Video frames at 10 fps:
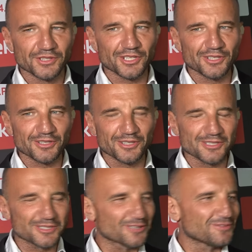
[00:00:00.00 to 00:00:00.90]
Trener nie
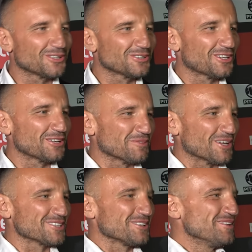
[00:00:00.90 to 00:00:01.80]
jest zadowolony, ale
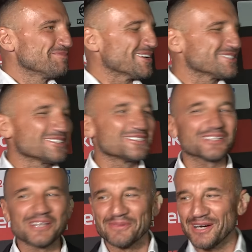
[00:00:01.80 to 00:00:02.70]
prezes
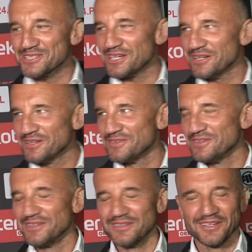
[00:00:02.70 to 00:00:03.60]
jak najbardziej.
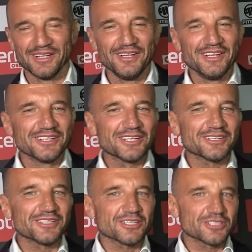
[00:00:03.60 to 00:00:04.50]

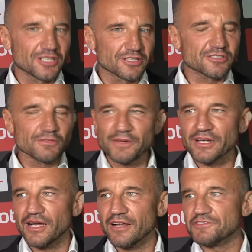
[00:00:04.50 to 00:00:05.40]
Tak, także nie, super
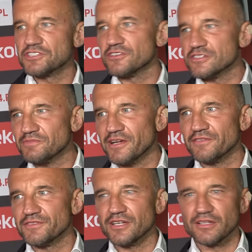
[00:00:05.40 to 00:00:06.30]
gala, wszystko
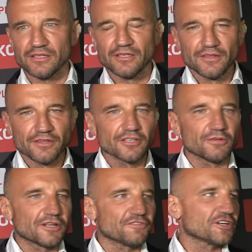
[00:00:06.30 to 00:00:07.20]
sprawnie,
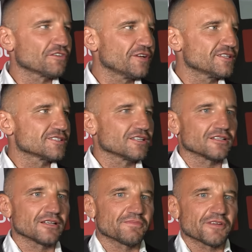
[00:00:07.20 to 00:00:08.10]
dobra frekwencja,
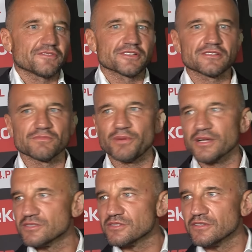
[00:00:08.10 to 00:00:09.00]
naprawdę jestem
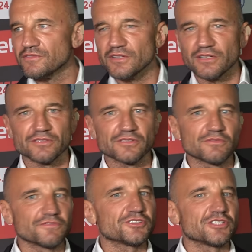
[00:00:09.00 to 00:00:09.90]
bardzo zadowolony i
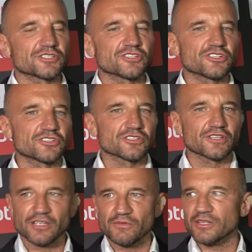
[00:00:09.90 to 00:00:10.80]
mówię, cieszę się, że
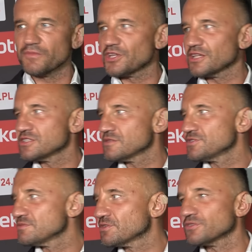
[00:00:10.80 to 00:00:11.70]
chyba tą tradycję
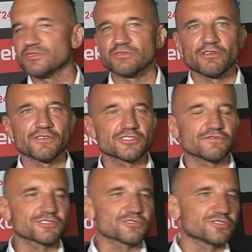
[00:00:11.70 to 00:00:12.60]
będziemy kontynuować, że
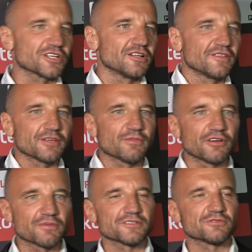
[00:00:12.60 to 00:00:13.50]
w Ostrudzie na
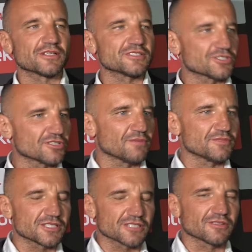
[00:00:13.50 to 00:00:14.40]
Małych Mazurach
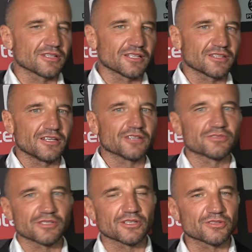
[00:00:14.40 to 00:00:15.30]
zaczynamy sezon letni, a
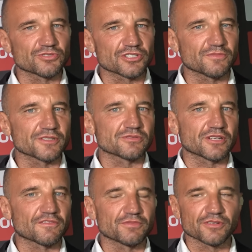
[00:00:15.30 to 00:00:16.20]
tutaj na Dużych
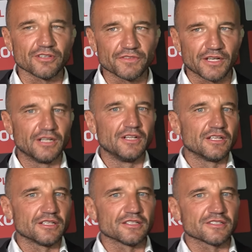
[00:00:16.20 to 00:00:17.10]
Mazurach w Rągowie
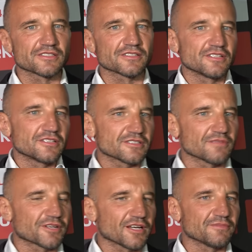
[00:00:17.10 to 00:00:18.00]
y,
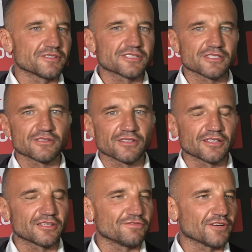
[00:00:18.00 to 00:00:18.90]
zamykamy sezon
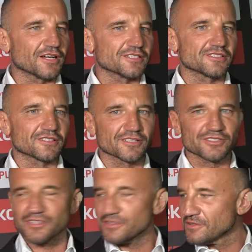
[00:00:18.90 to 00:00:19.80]
letni, wakacje,
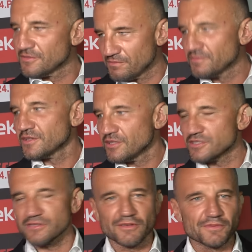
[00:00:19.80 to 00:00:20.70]
także
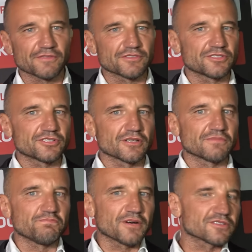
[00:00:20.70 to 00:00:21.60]
Jestem naprawdę dzisiaj
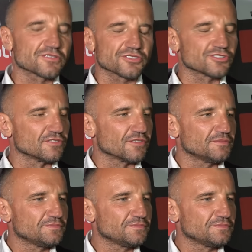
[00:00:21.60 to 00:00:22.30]
bardzo szczęśliwy.